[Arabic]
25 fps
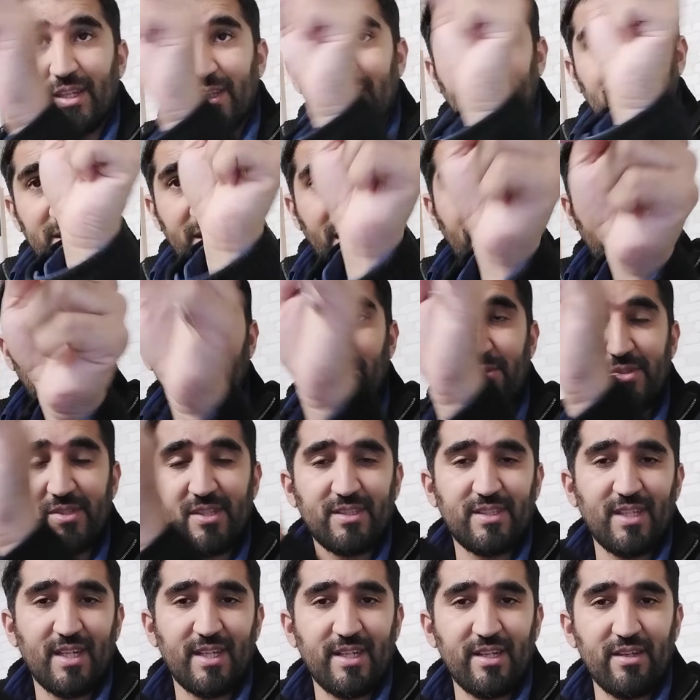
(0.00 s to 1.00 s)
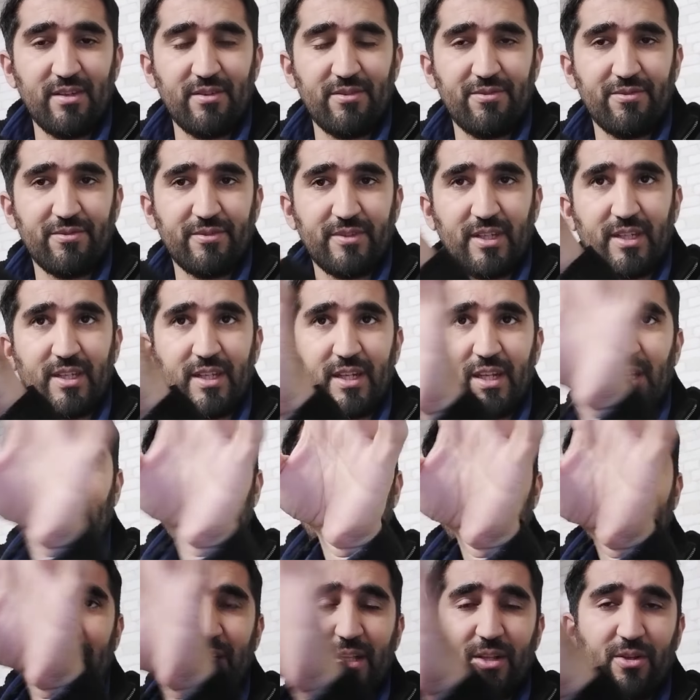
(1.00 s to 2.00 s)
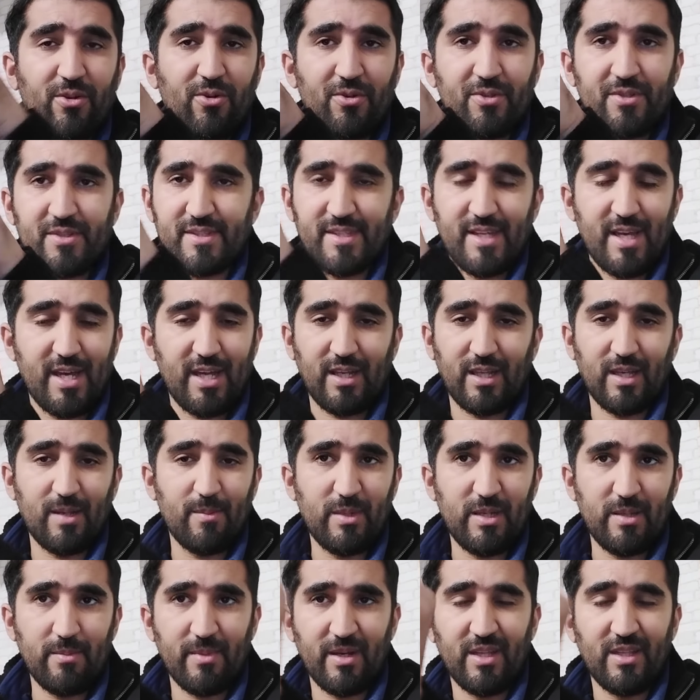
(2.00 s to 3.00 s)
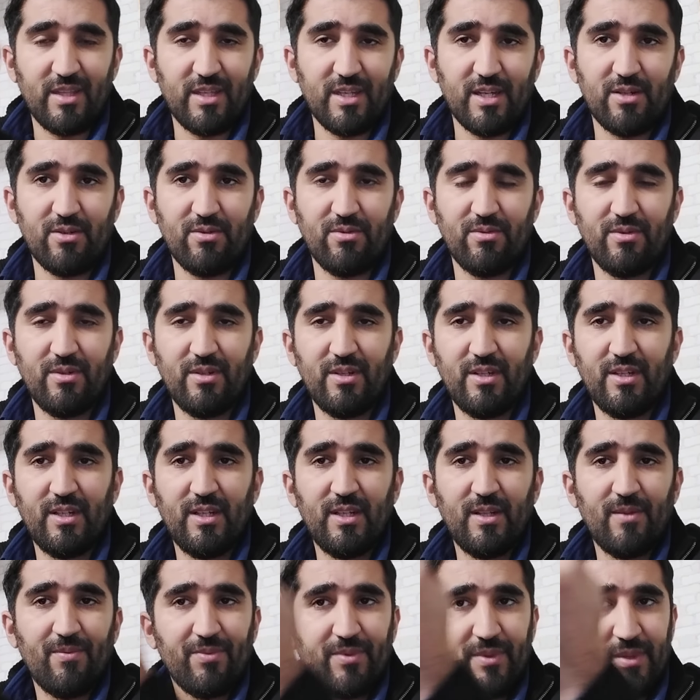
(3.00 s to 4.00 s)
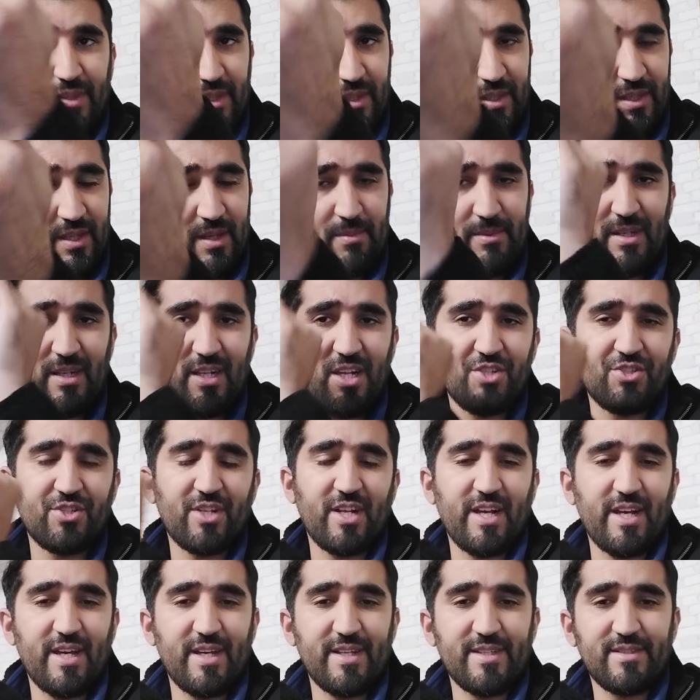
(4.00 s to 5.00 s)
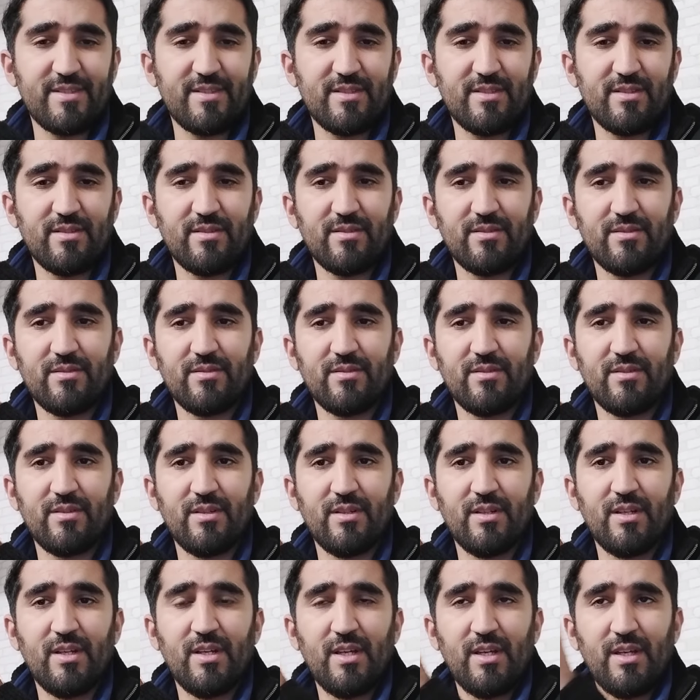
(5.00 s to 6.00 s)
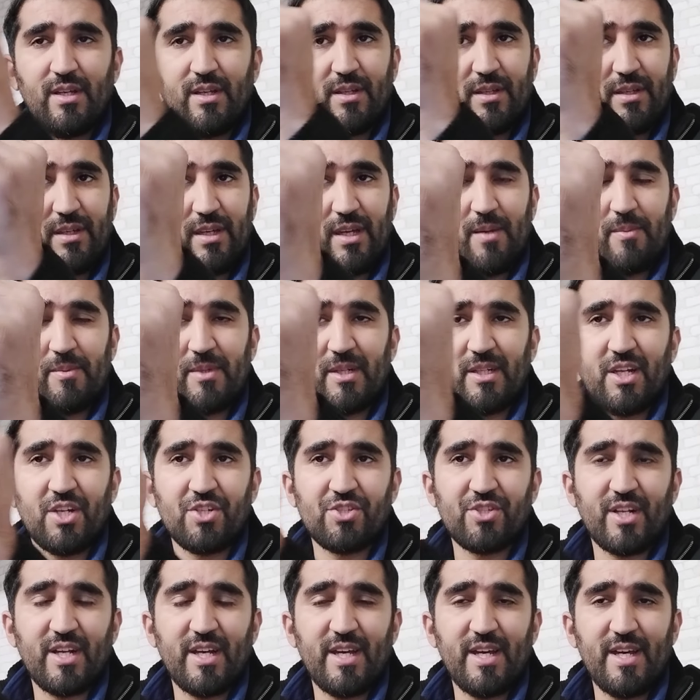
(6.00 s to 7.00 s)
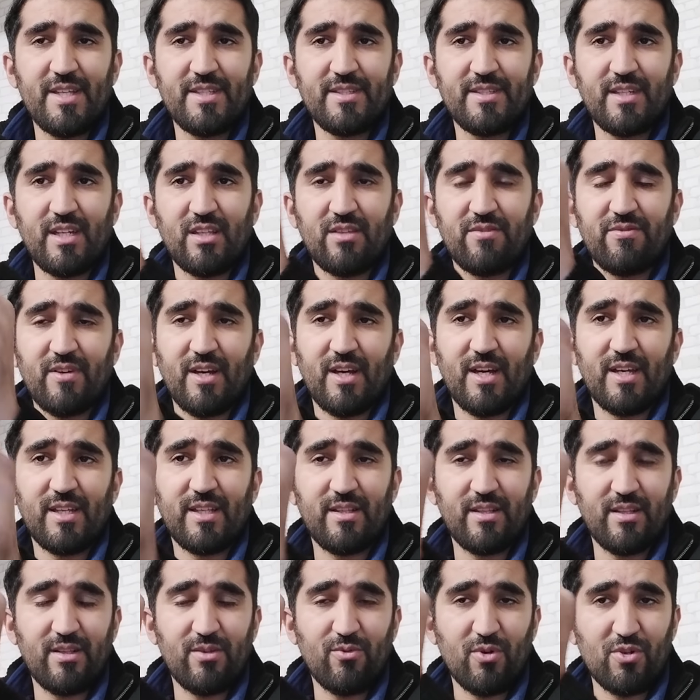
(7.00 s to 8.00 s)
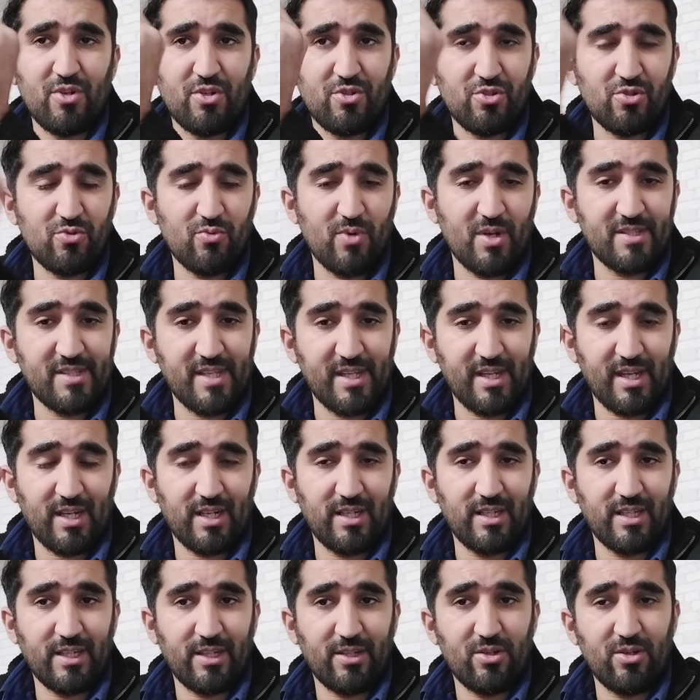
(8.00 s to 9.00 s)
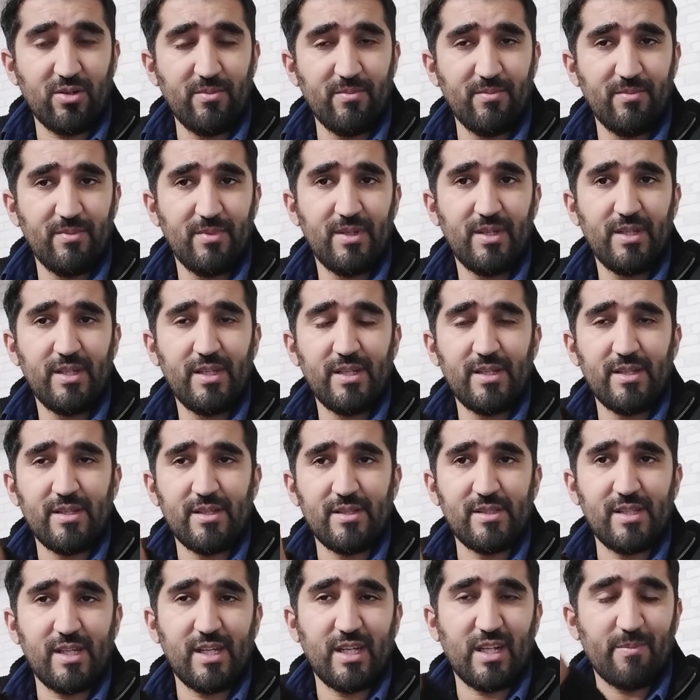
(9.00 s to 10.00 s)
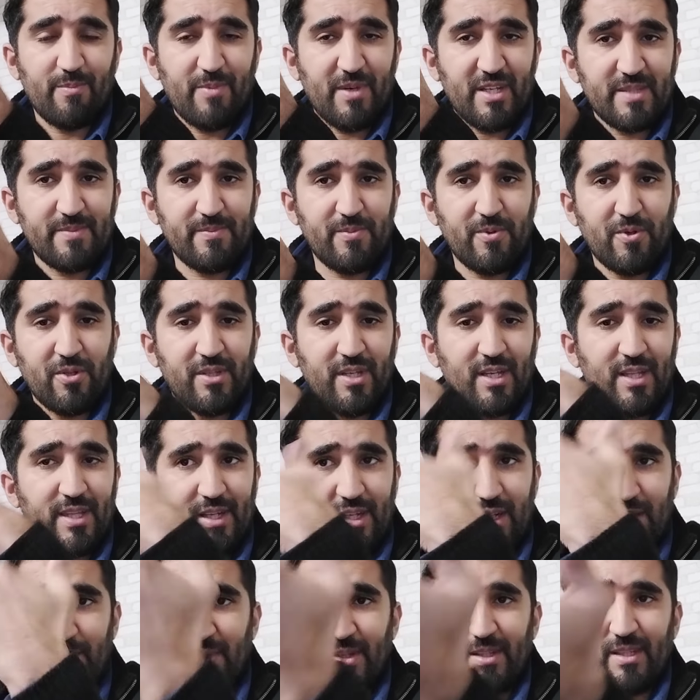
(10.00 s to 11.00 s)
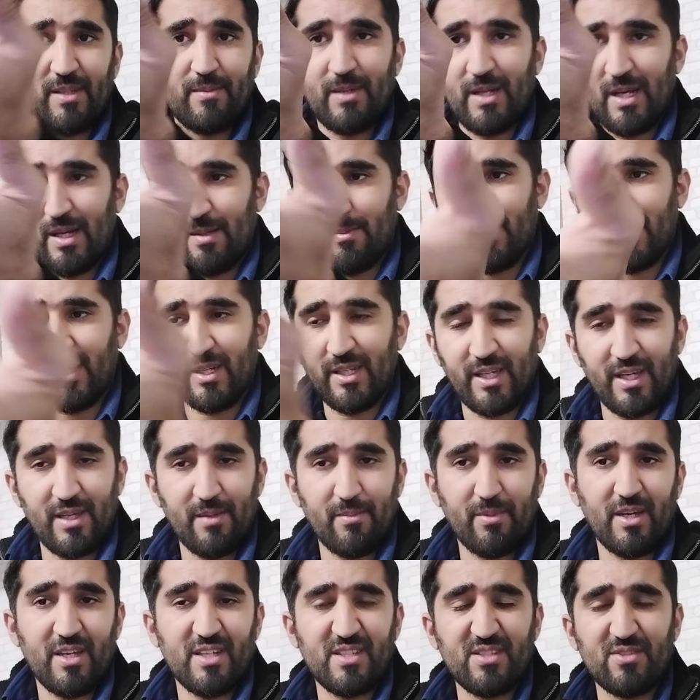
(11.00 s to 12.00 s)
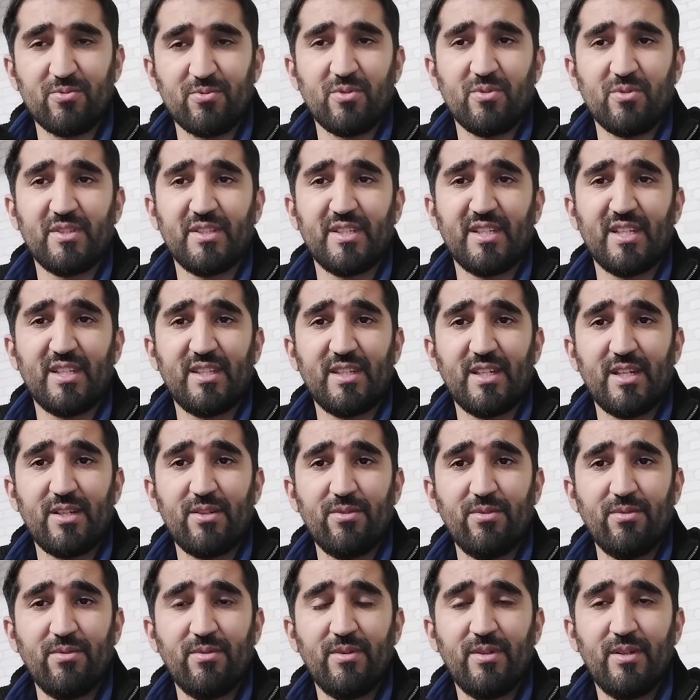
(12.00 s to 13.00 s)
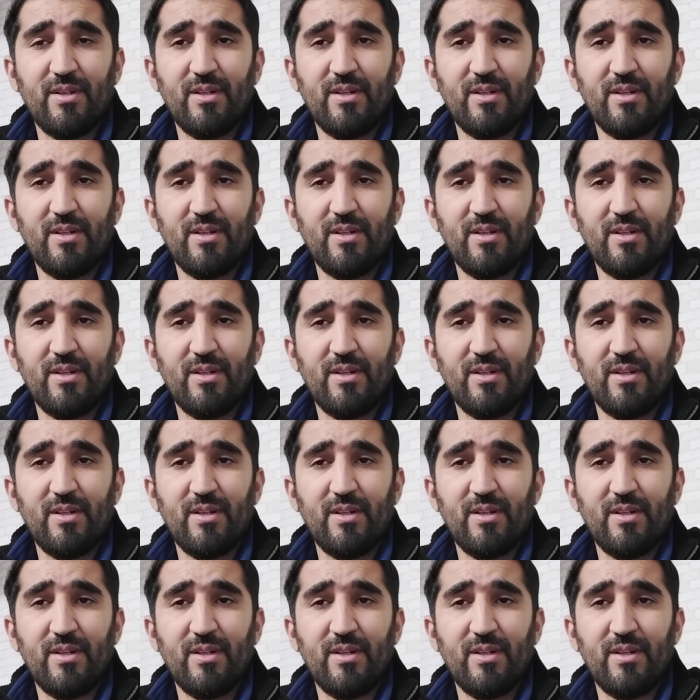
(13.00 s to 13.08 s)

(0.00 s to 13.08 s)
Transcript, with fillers: كيدخل لو سيت انيف كيكري واحد الكونت ساهل غير بالايميل ديالو كيبدا الاجراءات كيبدا الاجراءات كيدفع هاد جوج وثائق اللي قلت لكم زائد الباسبور ديال داك المعني بالامر اللي غيبغي يسوي الوضعيه ديالو